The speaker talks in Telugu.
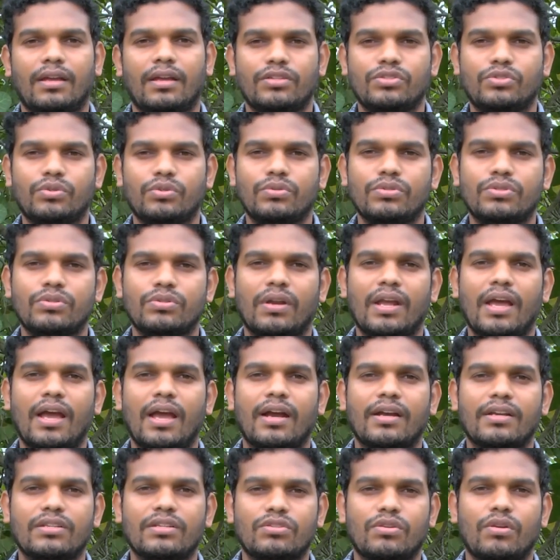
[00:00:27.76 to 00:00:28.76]
జూన్ జూలై
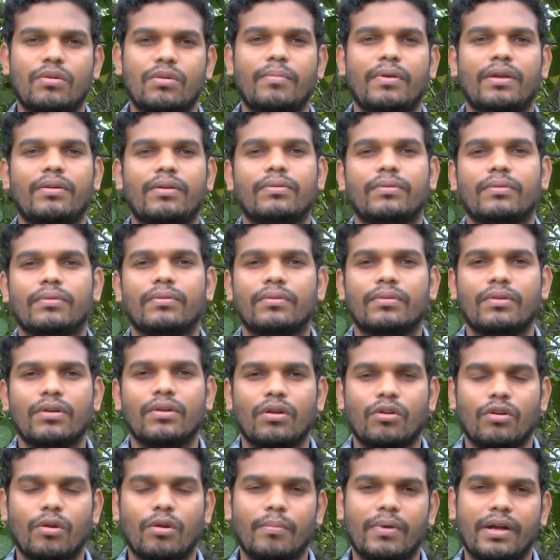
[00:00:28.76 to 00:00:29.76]
ఆగస్టులో మనం
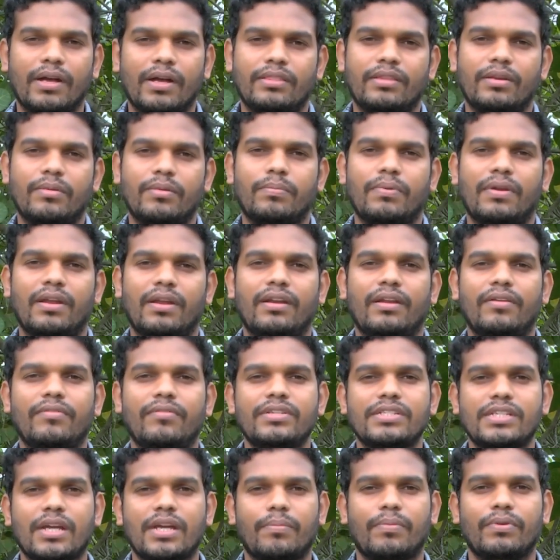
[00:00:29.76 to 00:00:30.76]
కొమ్మ కత్తిరింపులు
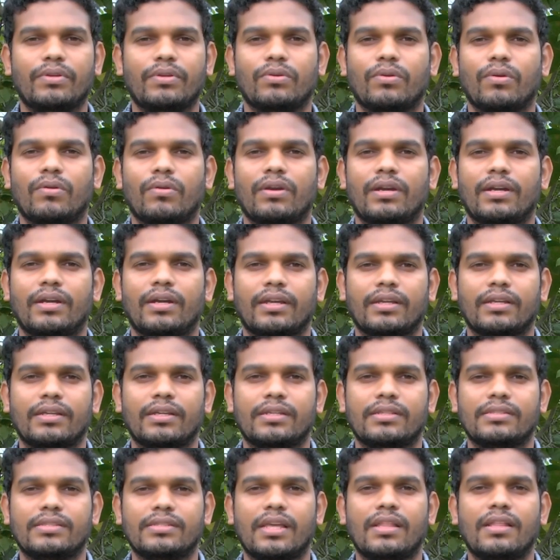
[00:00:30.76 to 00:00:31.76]
అనేవి చేపట్టుకోవాలండి
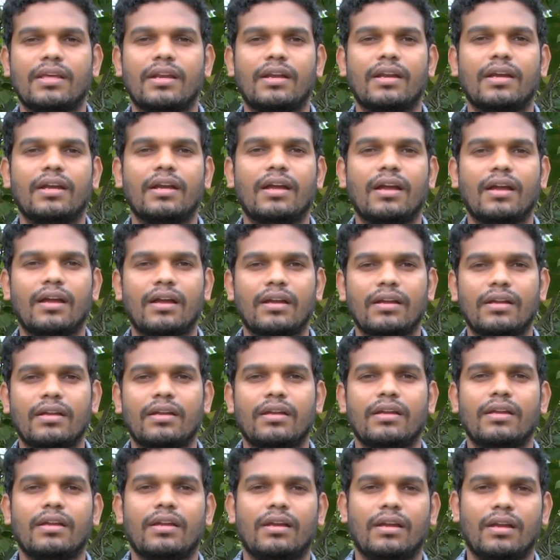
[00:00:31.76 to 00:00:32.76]
సాధారణంగా
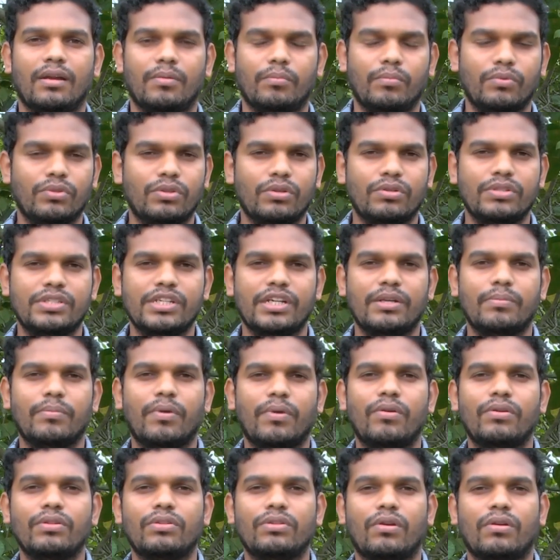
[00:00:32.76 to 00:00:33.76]
ముదురు
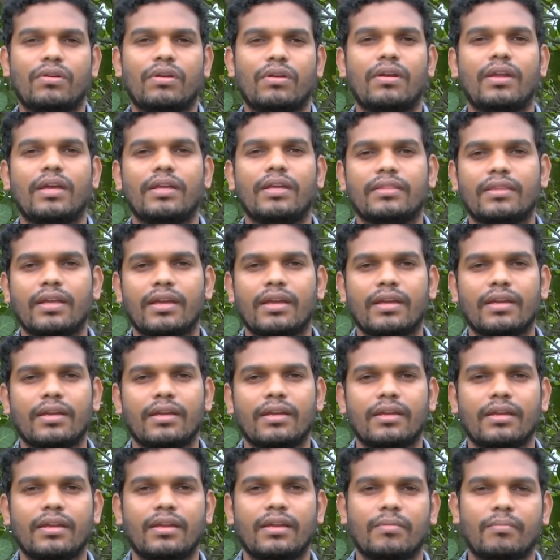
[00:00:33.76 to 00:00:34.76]
జీడిమామిడి తోటలో అయితే
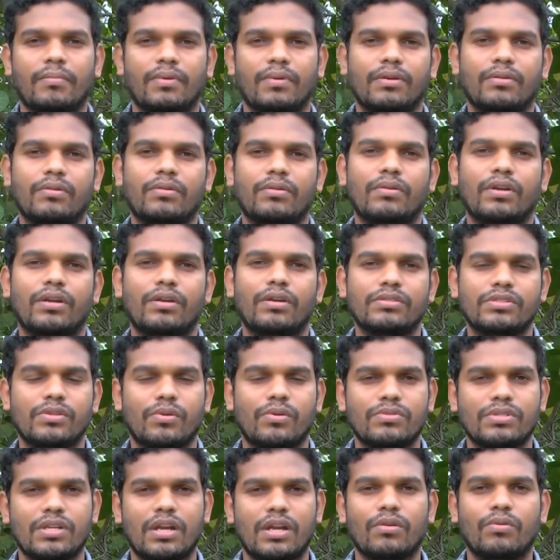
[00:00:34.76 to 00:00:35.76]
మనకు రెండు
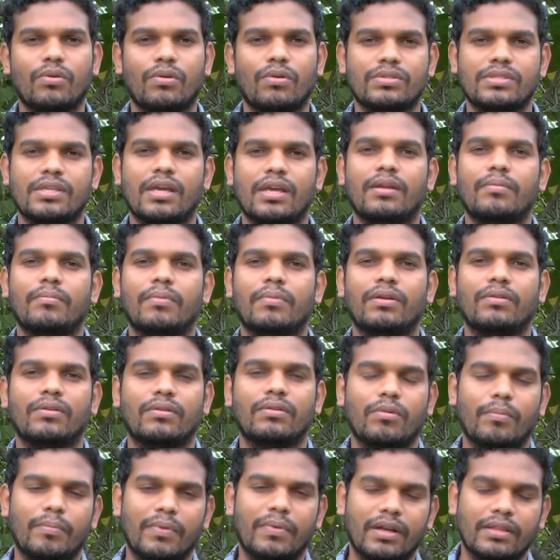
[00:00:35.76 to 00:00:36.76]
సంవత్సరాలకు ఒకసారి మనం
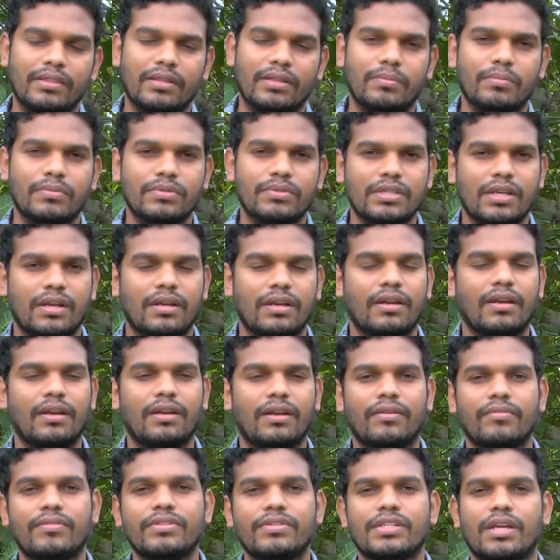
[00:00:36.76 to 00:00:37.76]
కొమ్మ కత్తిరింపు చర్యలు
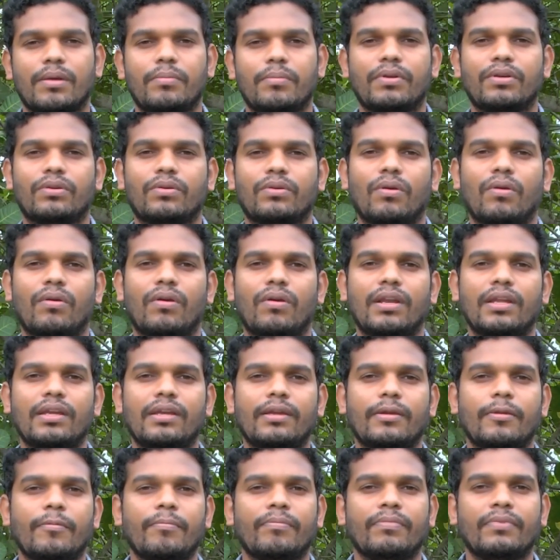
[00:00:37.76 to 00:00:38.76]
అనేవి చేపట్టుకోవాలి
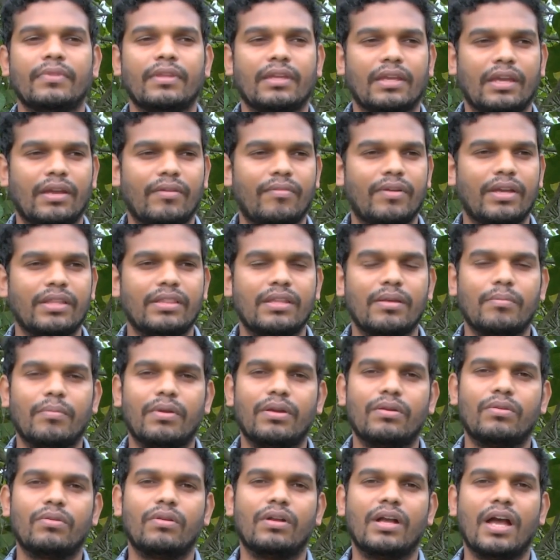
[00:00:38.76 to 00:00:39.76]
ఏవైతే
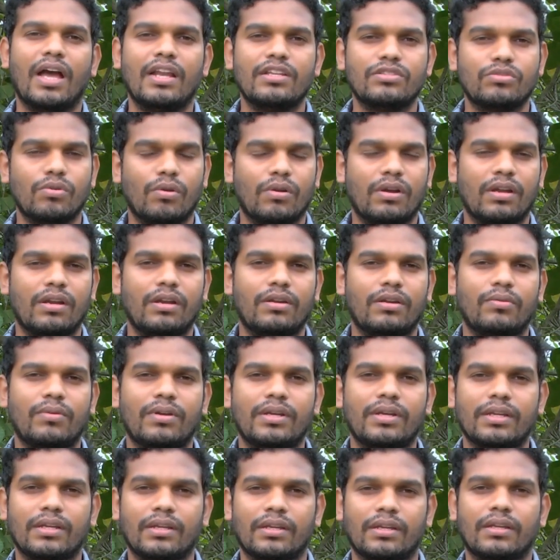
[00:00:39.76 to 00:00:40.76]
మనకు గాలి
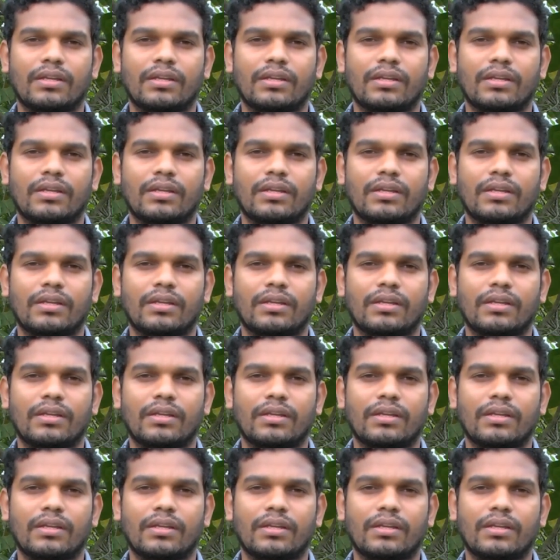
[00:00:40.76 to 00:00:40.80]
సోకనటువంటి